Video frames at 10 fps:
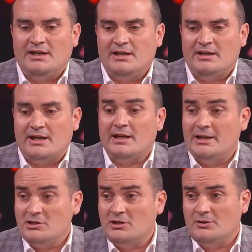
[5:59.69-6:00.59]
e è
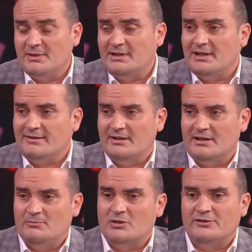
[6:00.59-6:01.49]
lecito aspettarsi
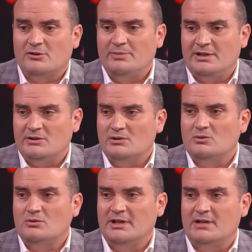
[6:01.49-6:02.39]
che nel prossimo periodo
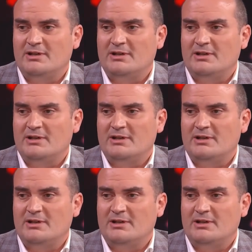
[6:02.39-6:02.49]
alcune